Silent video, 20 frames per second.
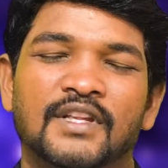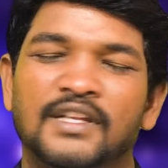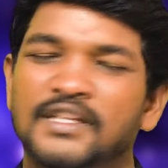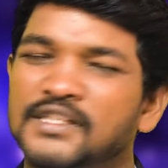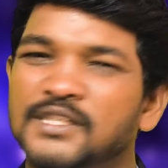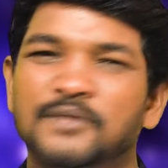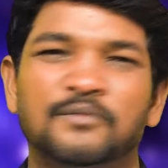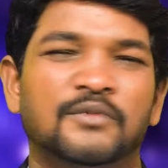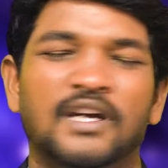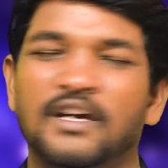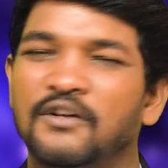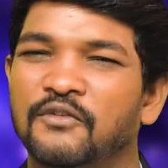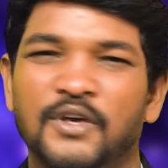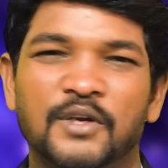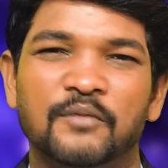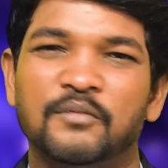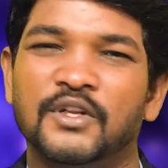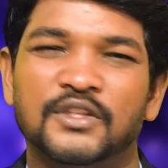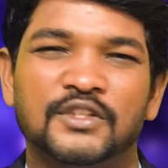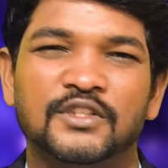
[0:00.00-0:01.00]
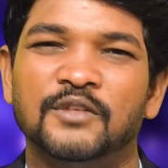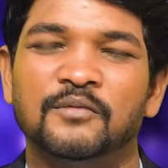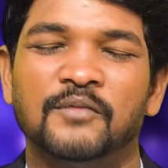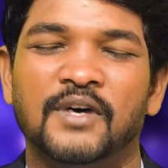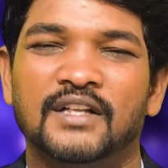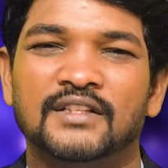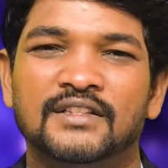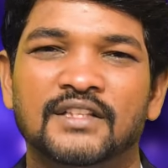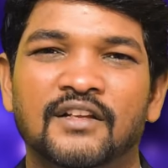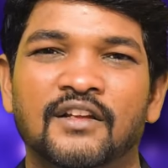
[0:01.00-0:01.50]
నిజంగా వారు బ్రతుకులు
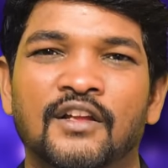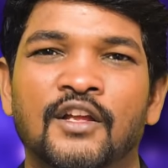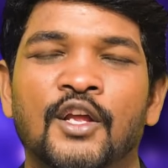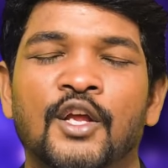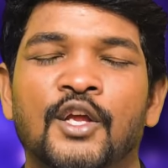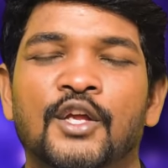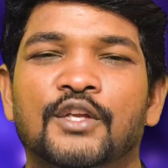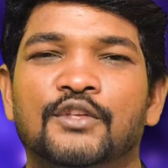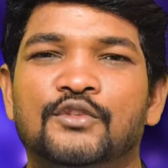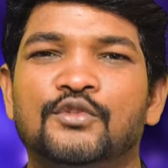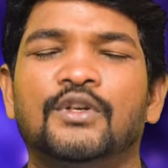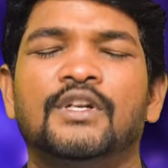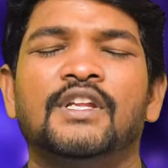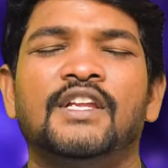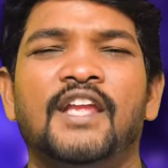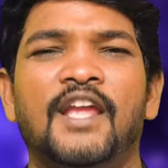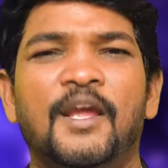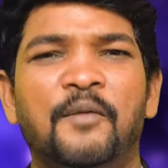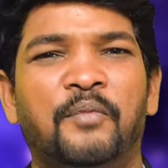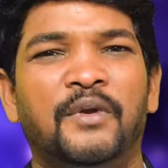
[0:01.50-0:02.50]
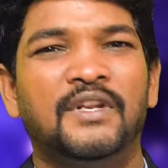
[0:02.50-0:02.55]
మారుతాయి చూడండి ఏ